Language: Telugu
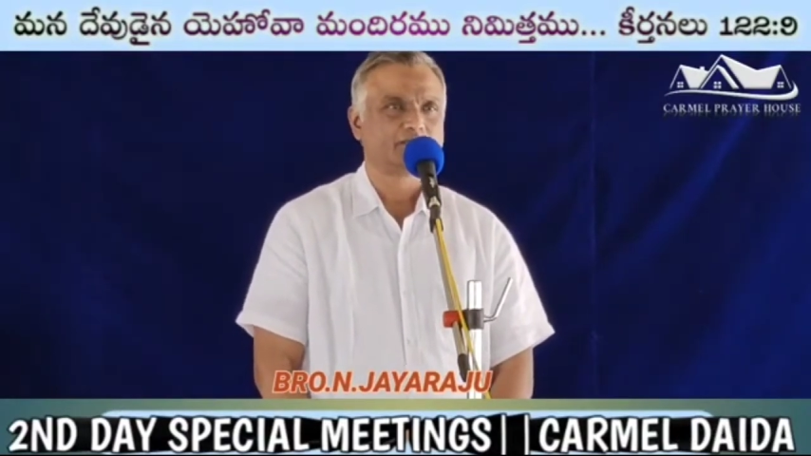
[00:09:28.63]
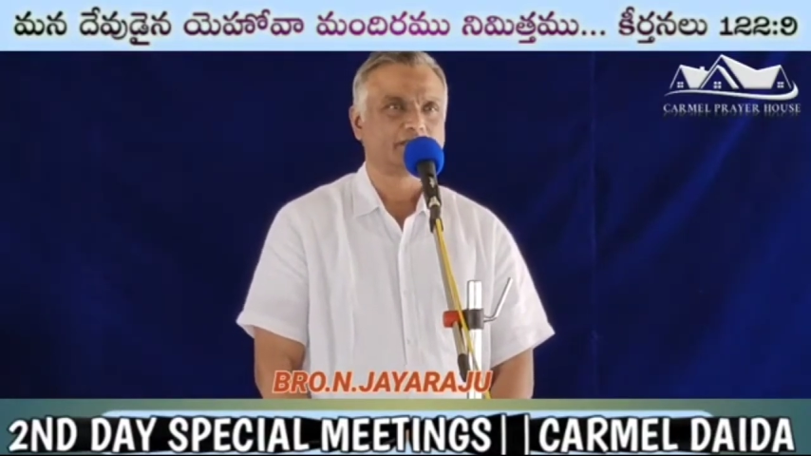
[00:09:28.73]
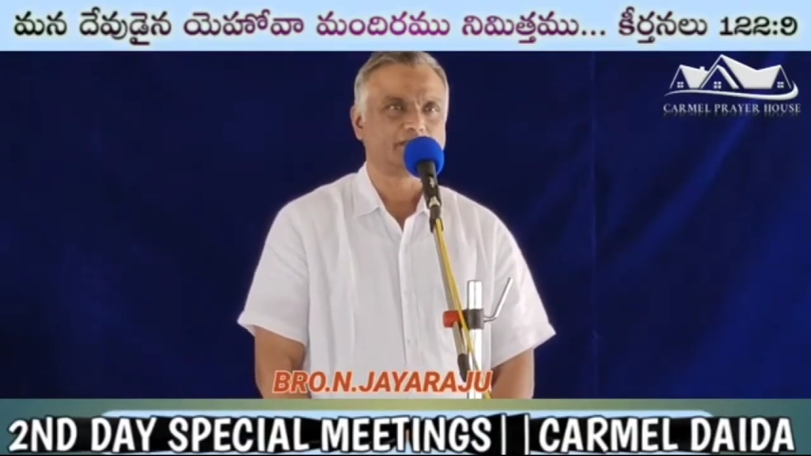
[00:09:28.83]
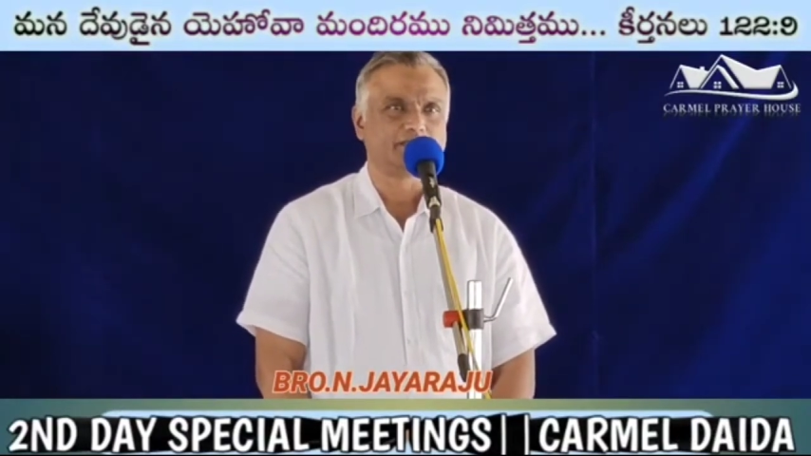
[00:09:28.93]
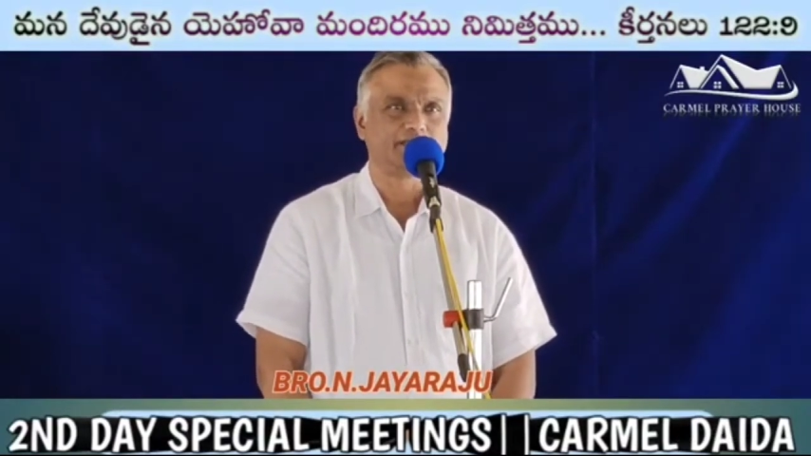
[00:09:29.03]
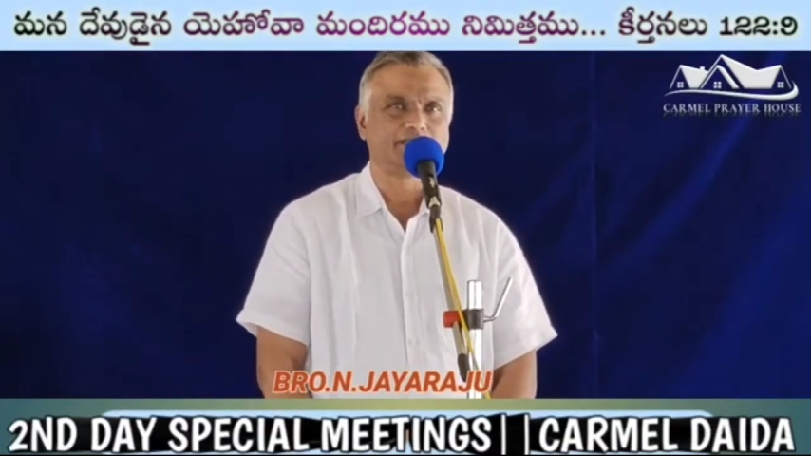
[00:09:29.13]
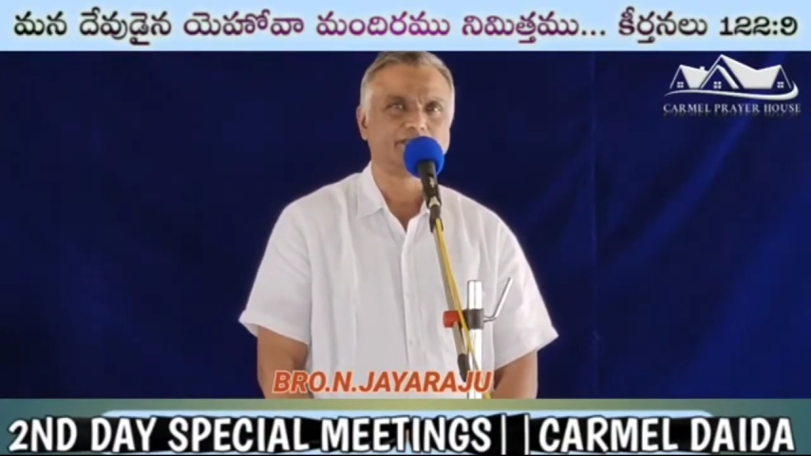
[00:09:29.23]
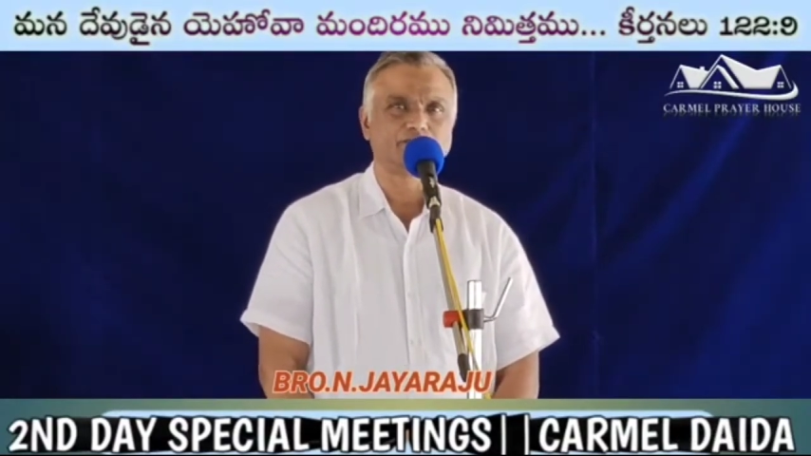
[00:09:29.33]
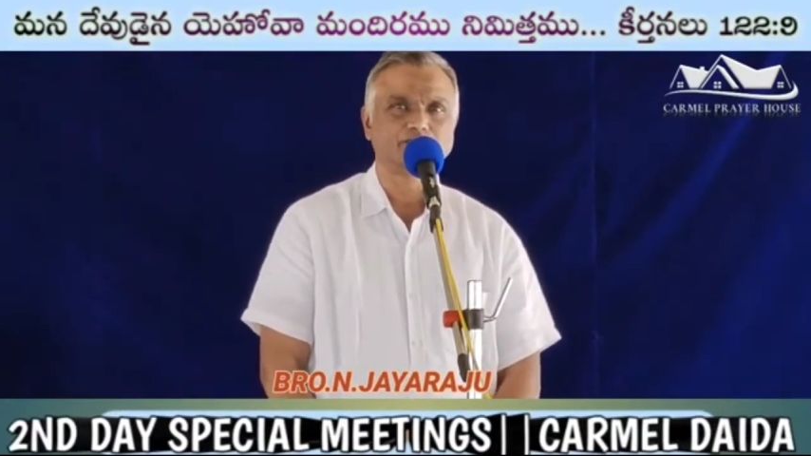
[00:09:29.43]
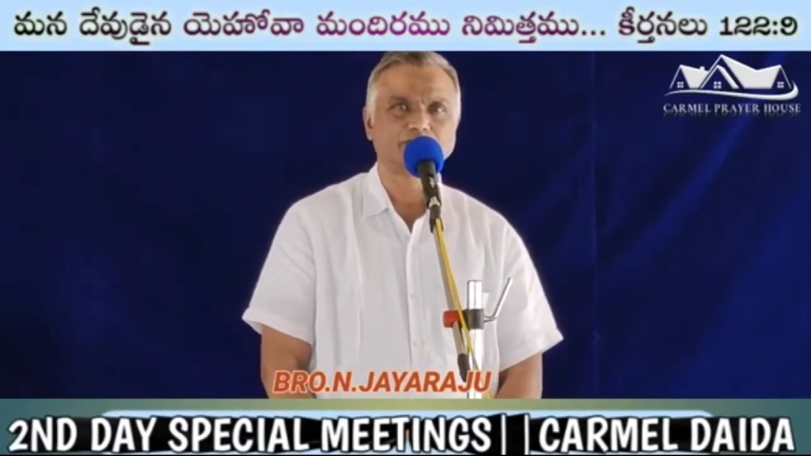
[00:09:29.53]
మరి దేని
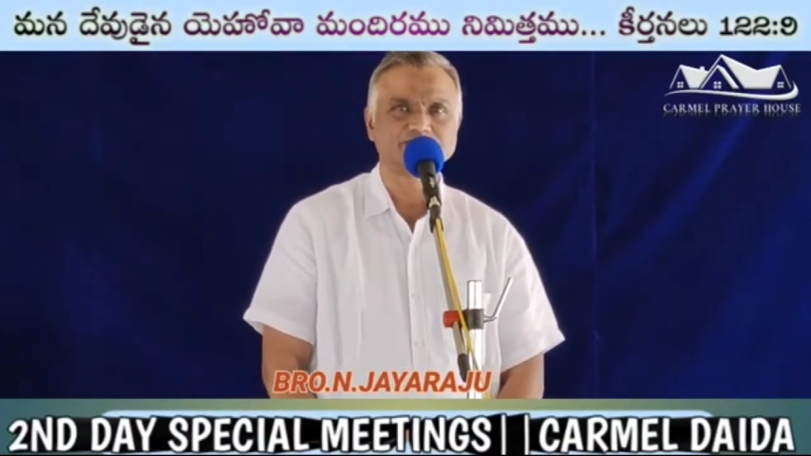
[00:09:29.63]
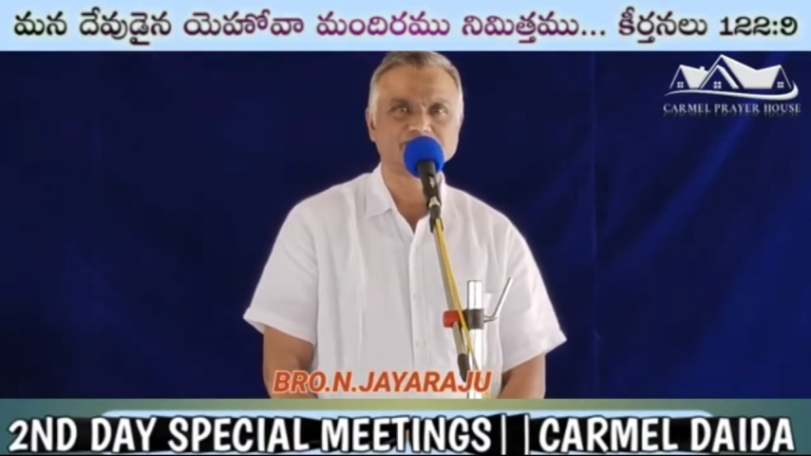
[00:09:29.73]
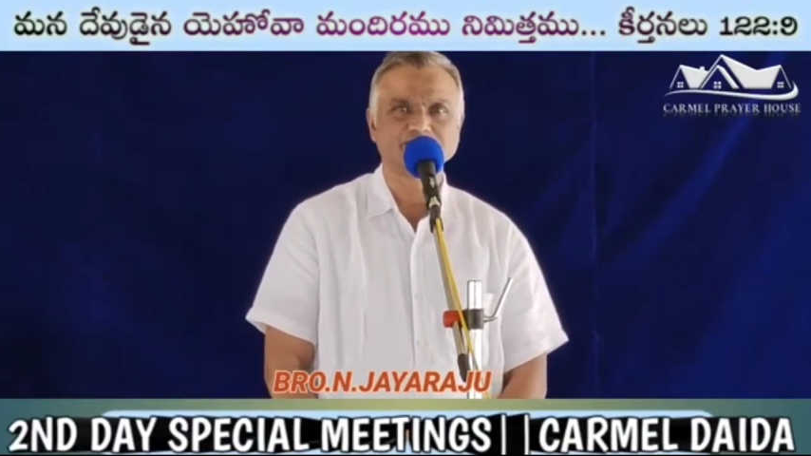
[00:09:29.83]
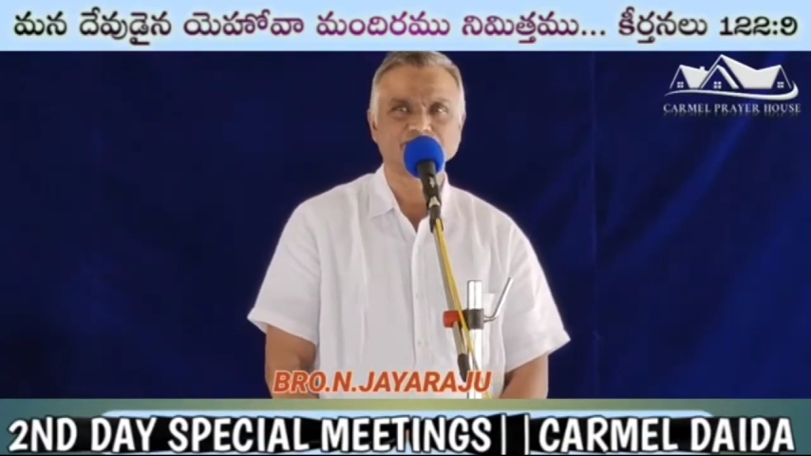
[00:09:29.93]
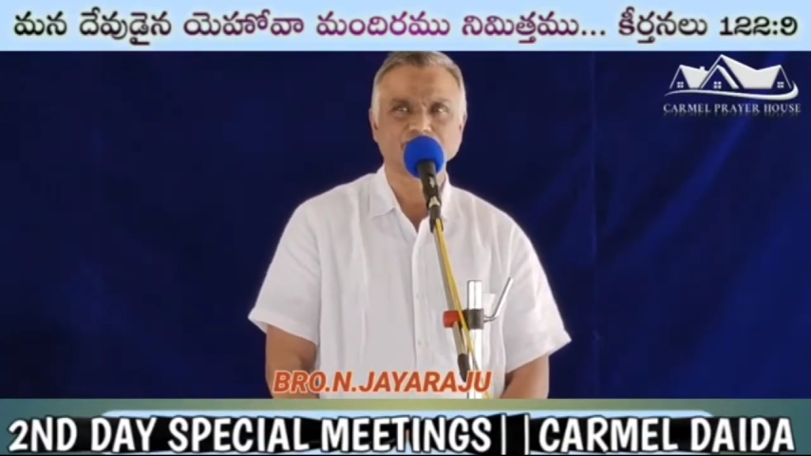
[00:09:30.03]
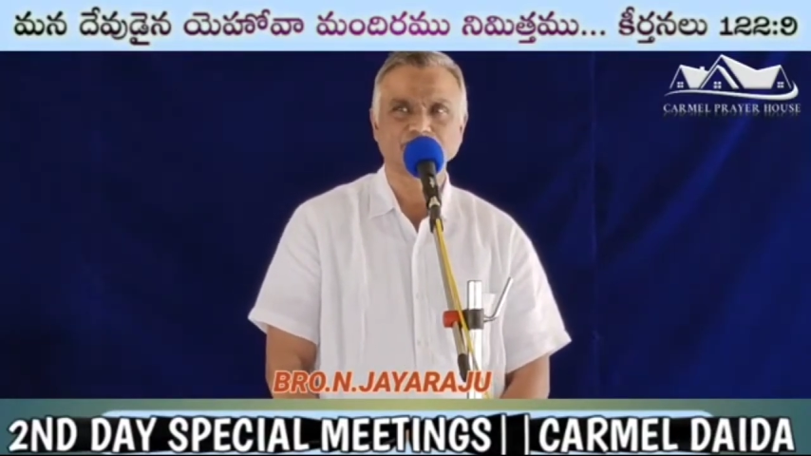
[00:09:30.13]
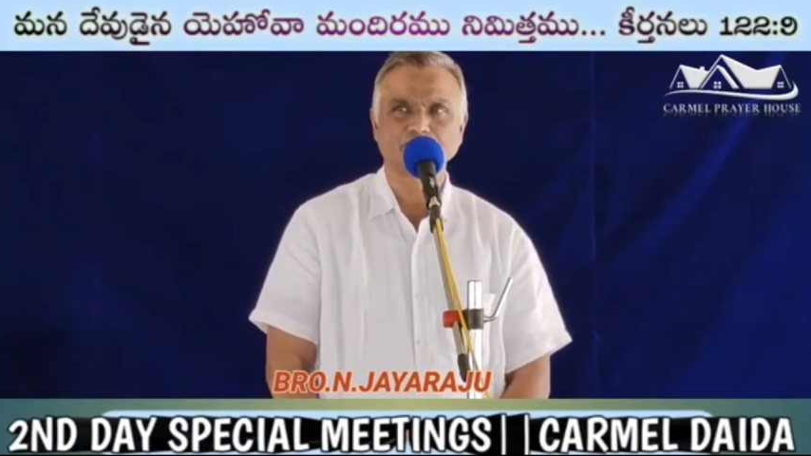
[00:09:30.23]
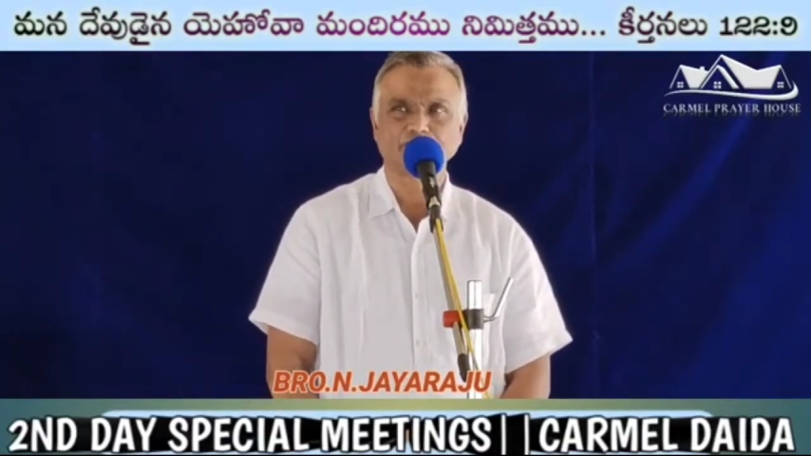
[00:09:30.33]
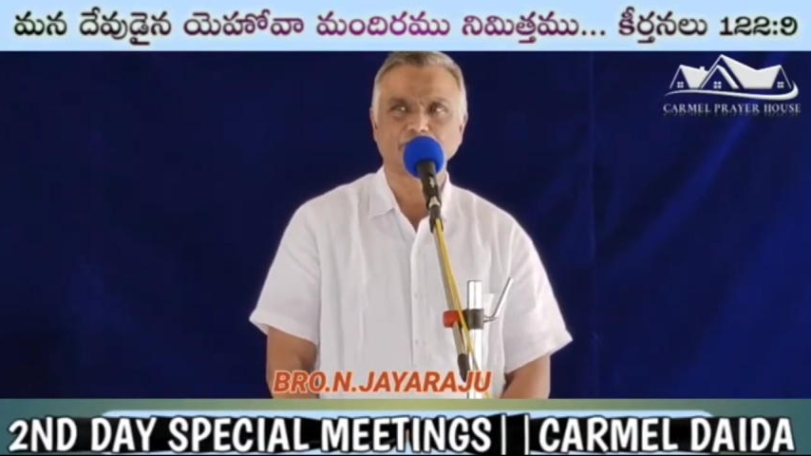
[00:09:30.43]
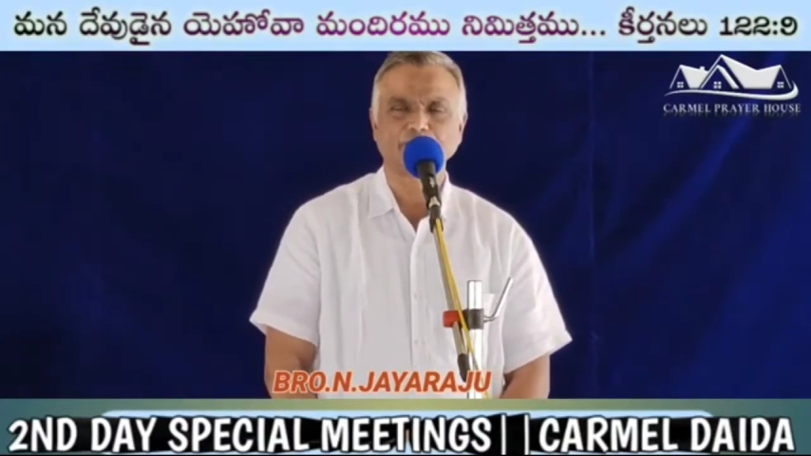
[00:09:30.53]
ఎందును అతిశయించు
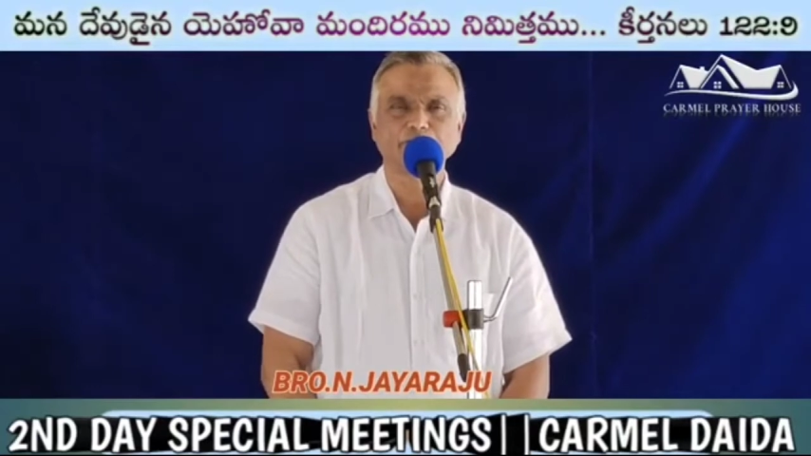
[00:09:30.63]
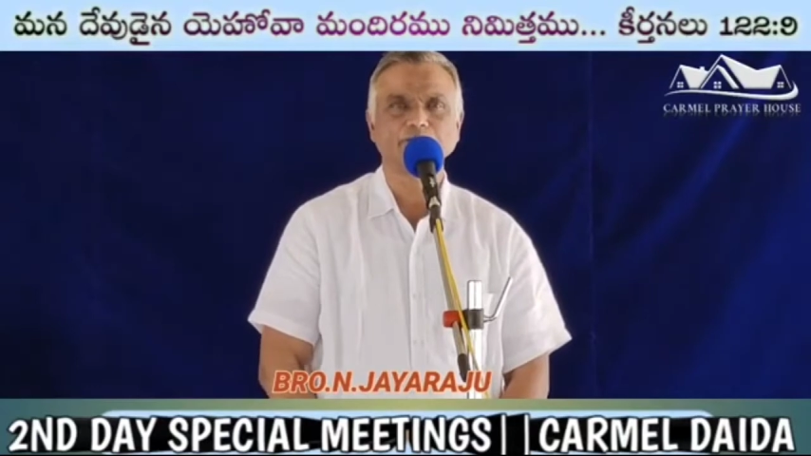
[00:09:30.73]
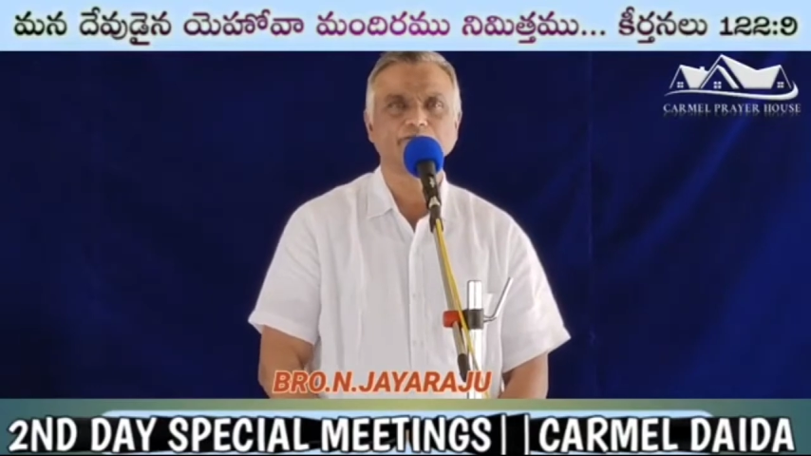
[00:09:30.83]
నాకు